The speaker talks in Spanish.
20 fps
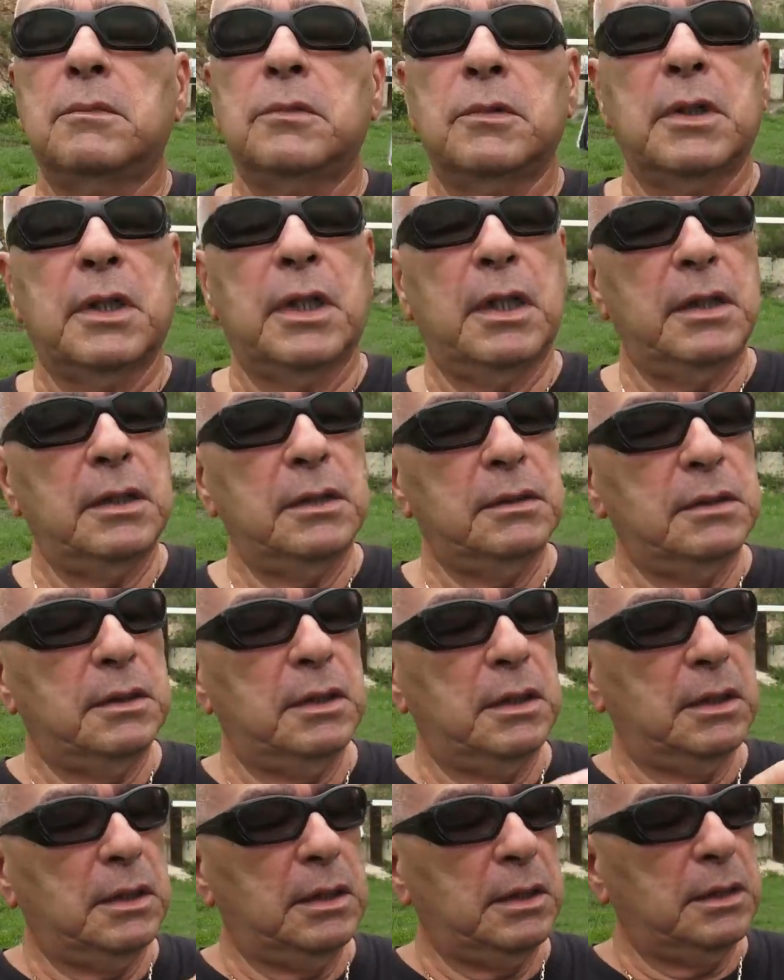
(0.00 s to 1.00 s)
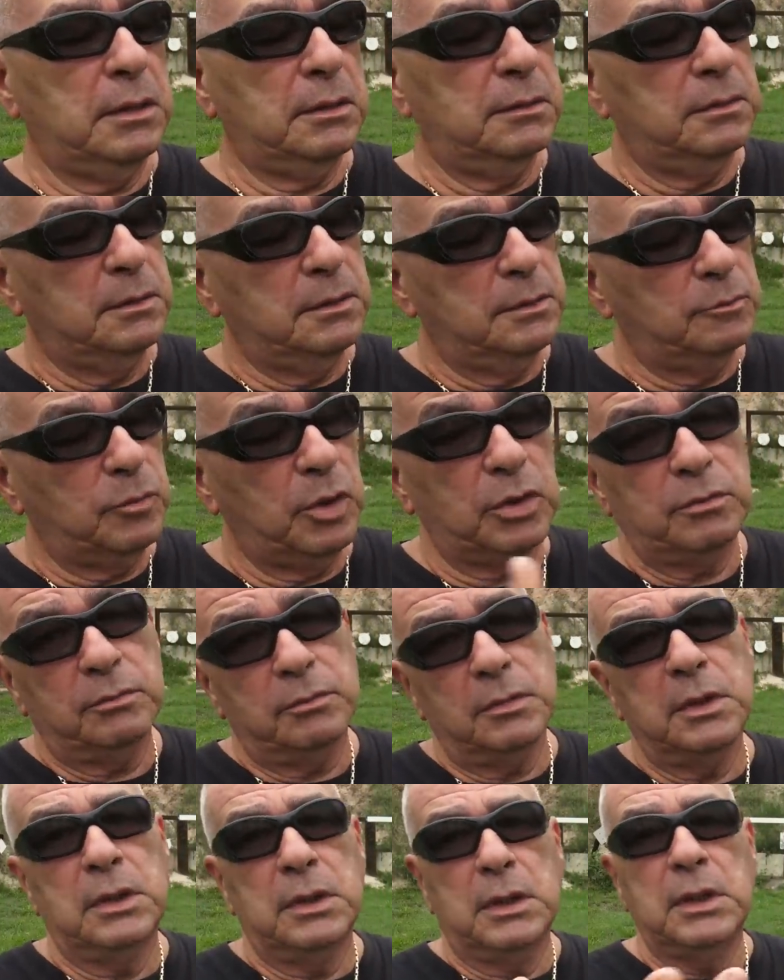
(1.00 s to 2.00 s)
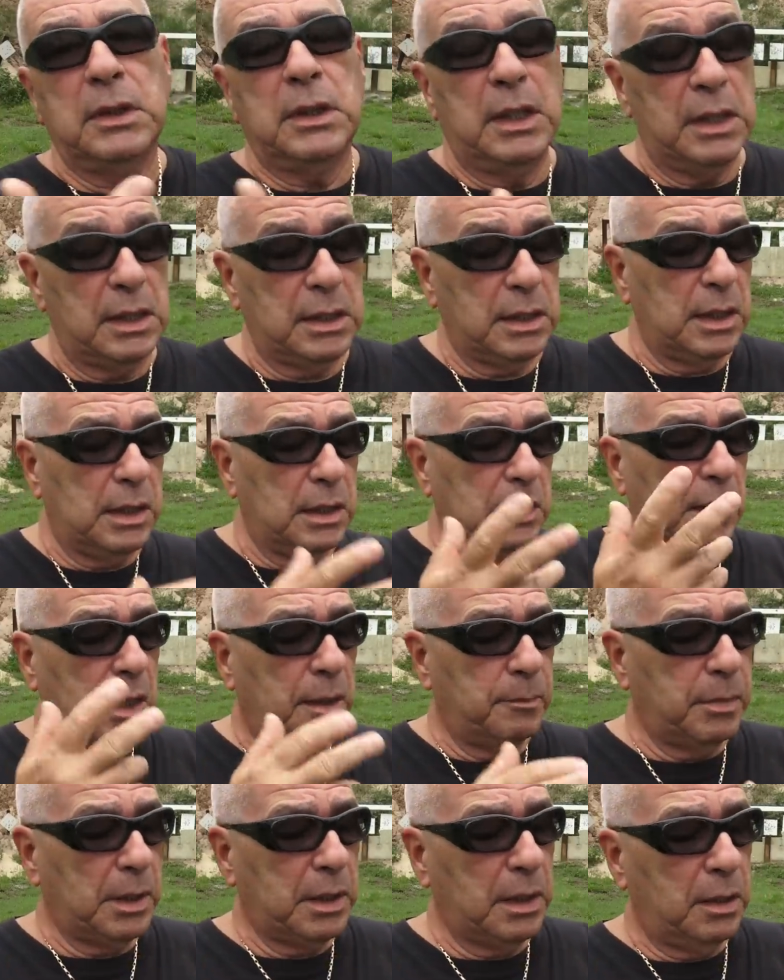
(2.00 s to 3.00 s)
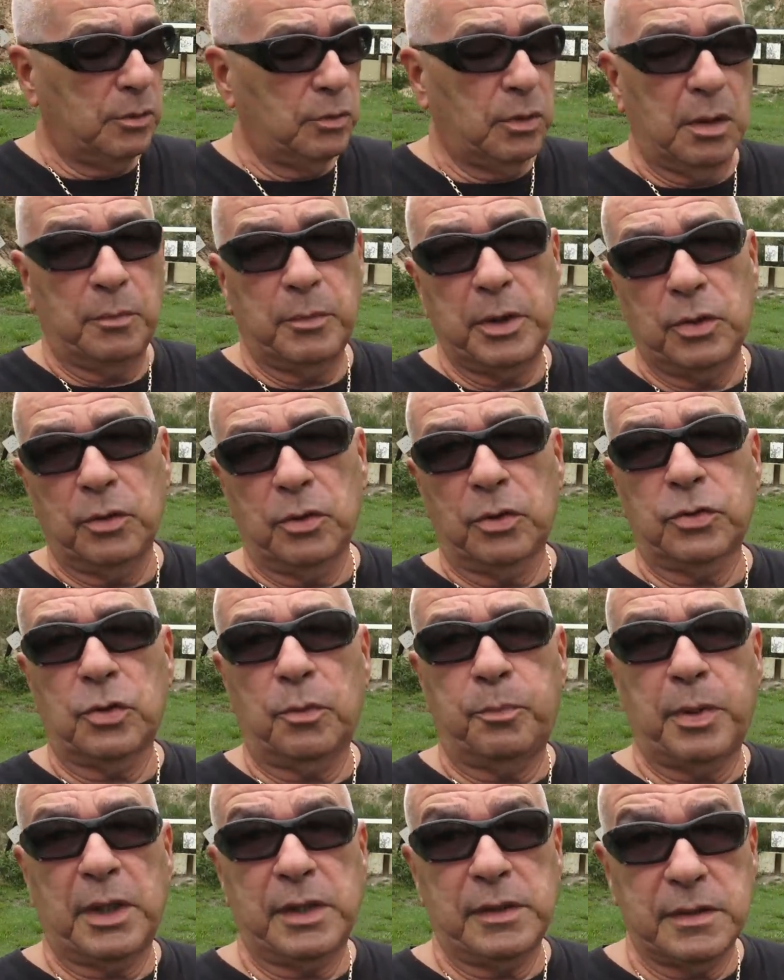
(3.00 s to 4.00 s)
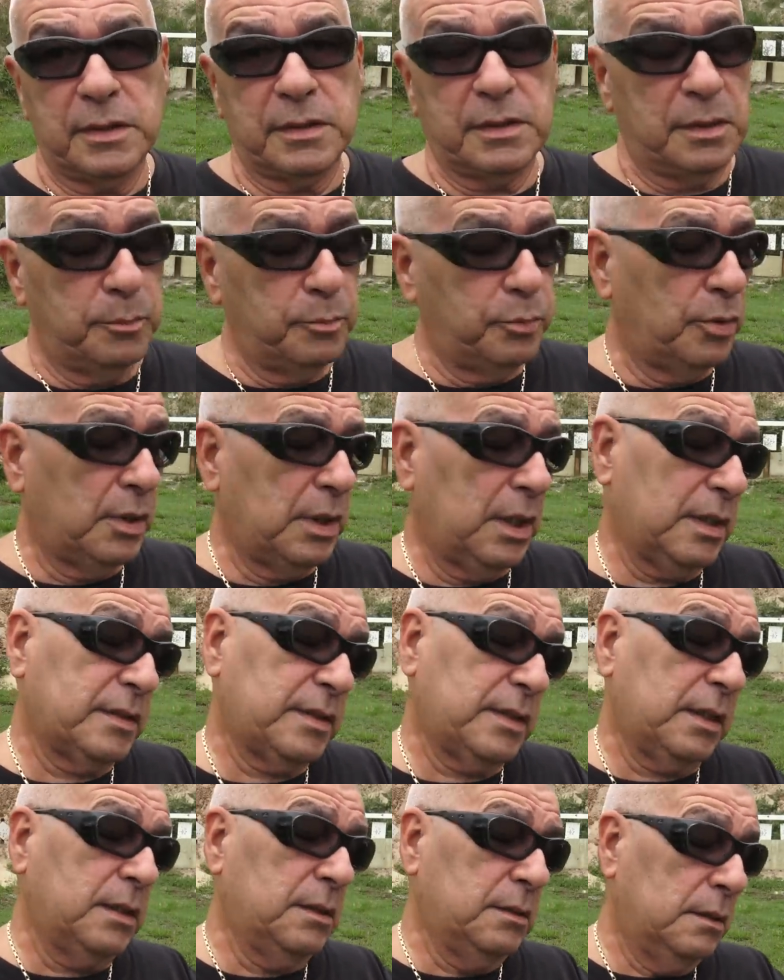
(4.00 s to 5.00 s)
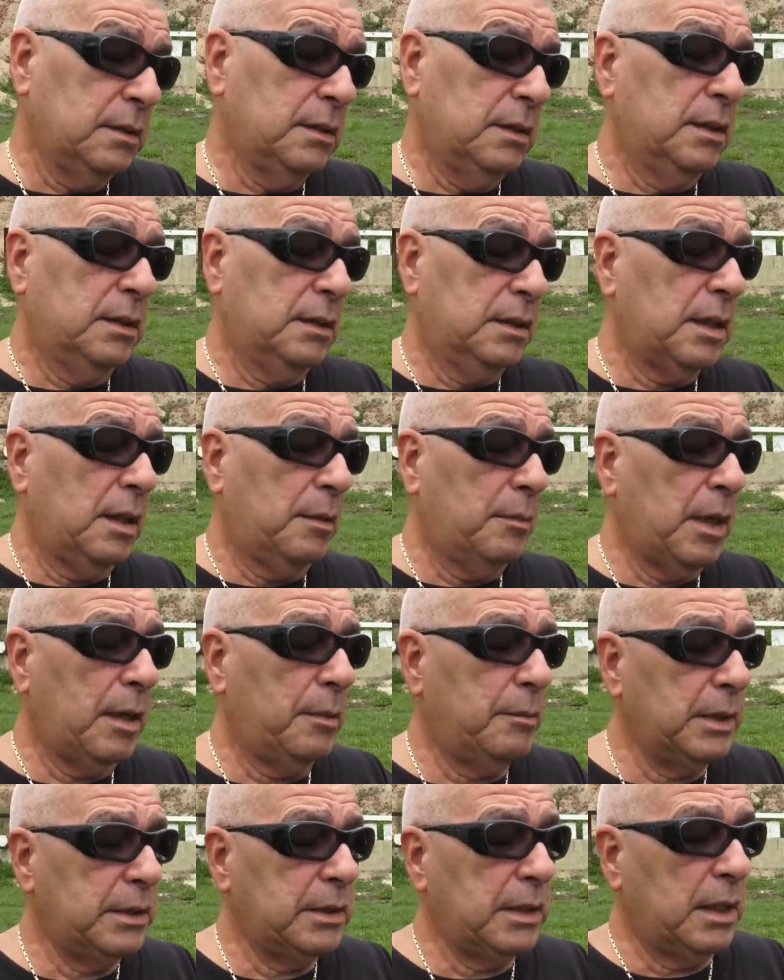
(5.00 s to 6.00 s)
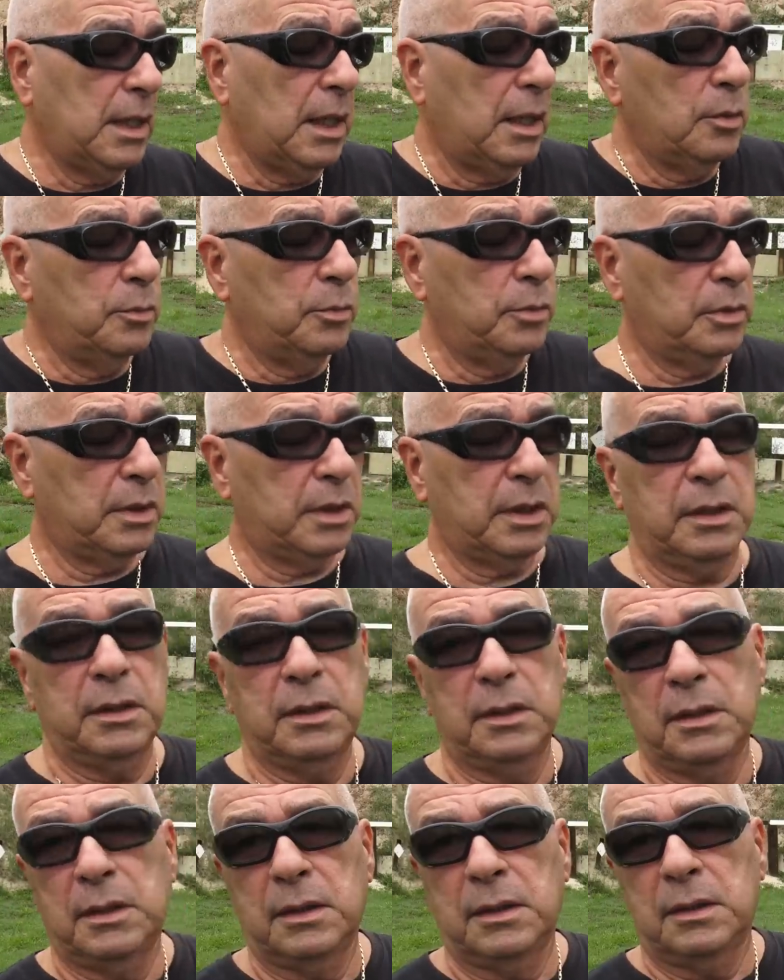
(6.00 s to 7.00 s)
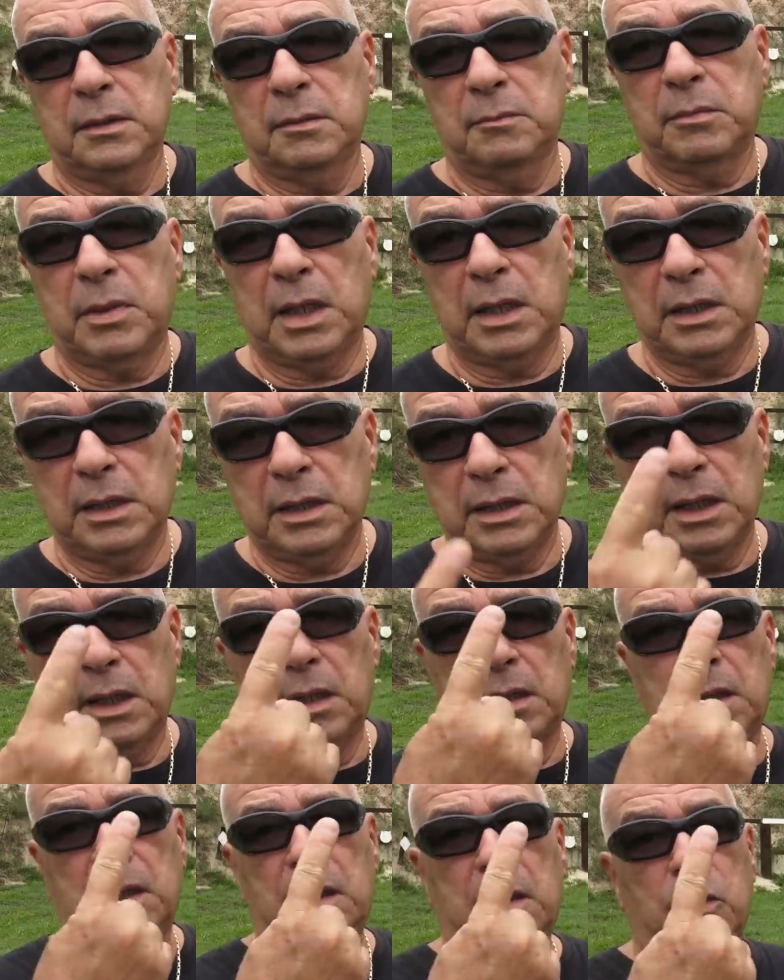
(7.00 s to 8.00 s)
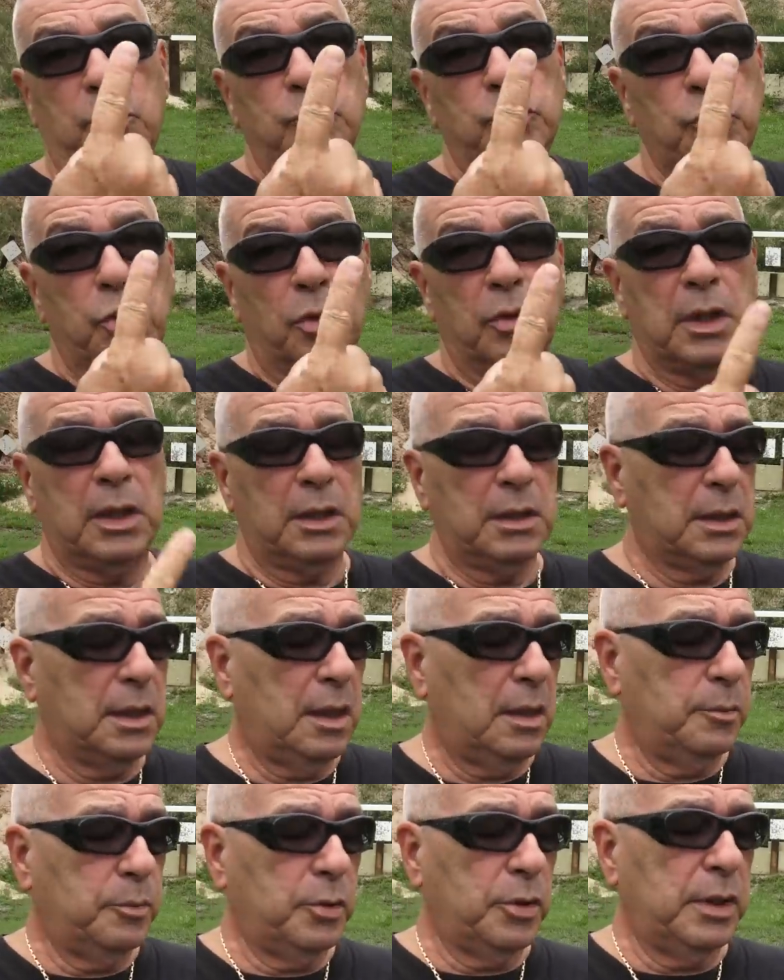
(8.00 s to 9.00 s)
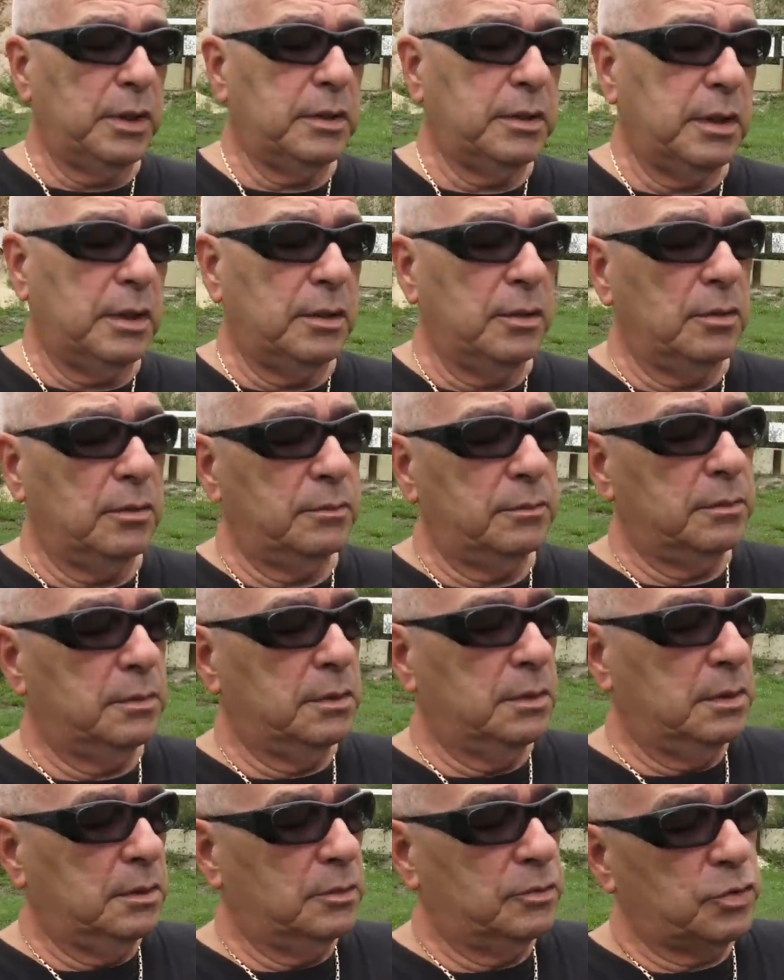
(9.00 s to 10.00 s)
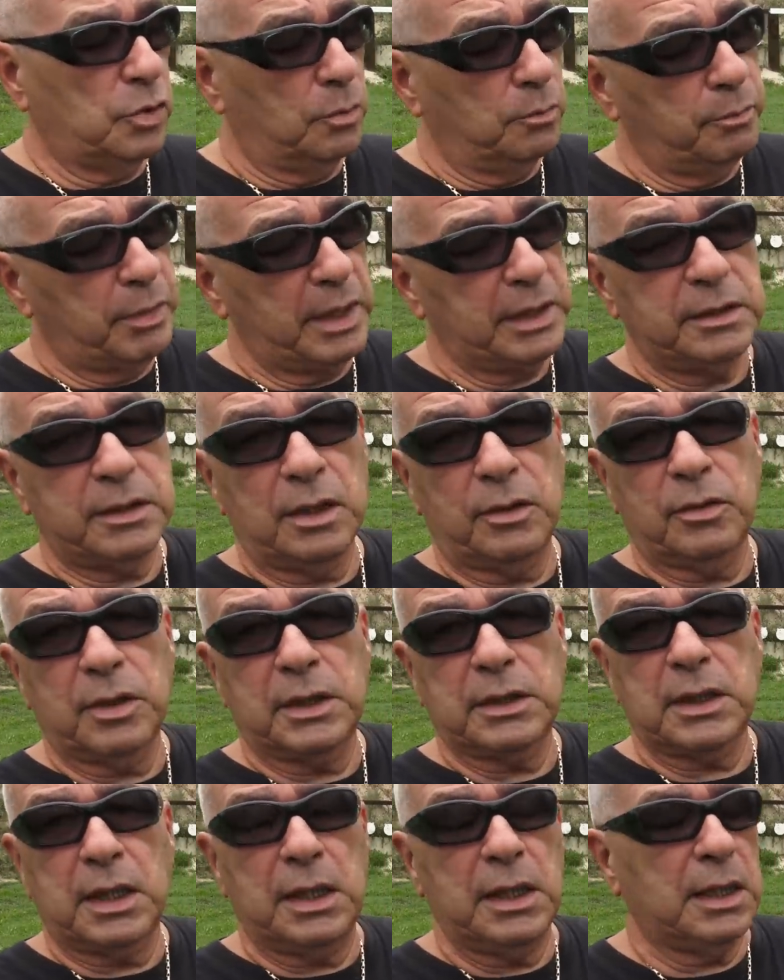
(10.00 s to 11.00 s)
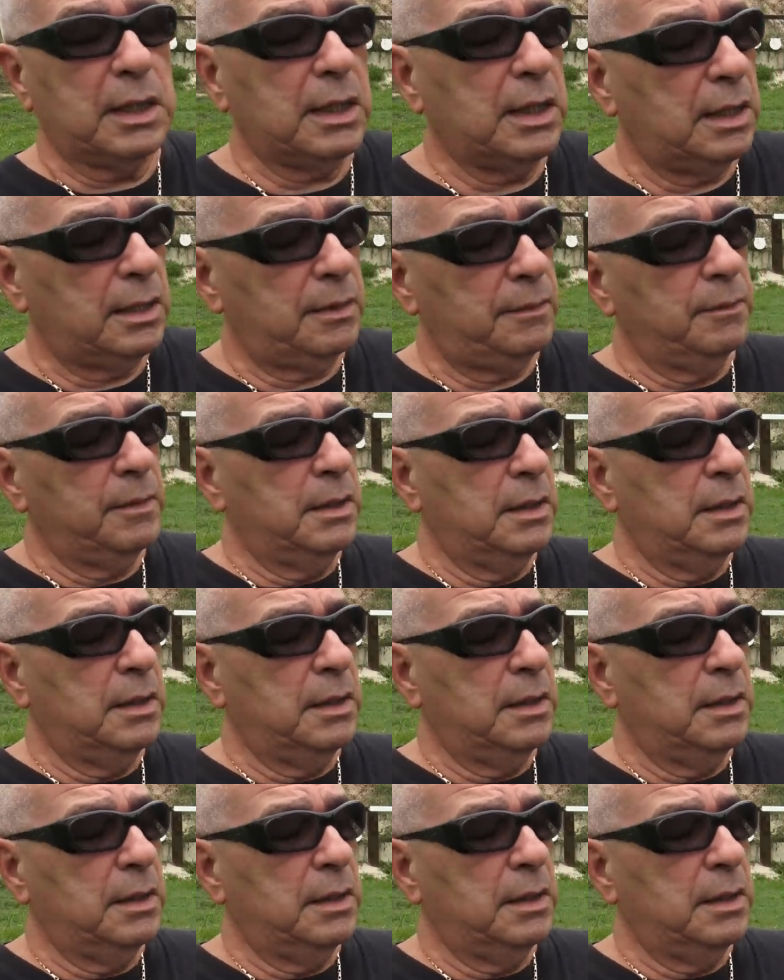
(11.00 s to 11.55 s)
Ok, tiene, bueno, en realidad para los amigos de otros países sí puede darse extremadamente caro porque vale a, un dólar cada proyectil, ¿no? Son 20 lo que trae la caja